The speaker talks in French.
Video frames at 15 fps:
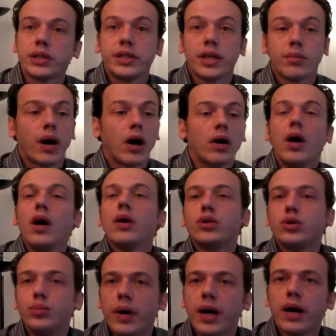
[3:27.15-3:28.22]
c'est dire bah
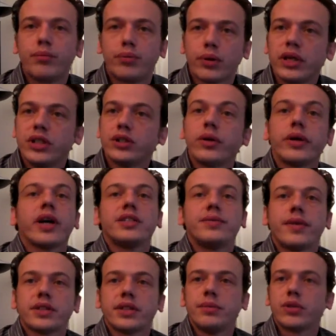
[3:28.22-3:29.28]
je suis pas là pour que les gens ils restent
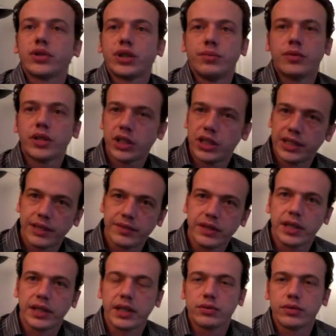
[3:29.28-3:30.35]
forcément chez moi, je les
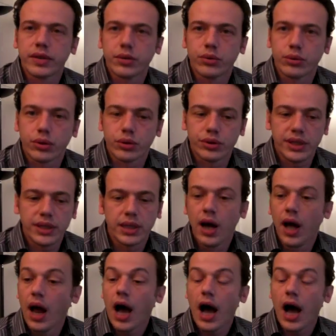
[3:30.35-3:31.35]
invite à découvrir d'autres sites.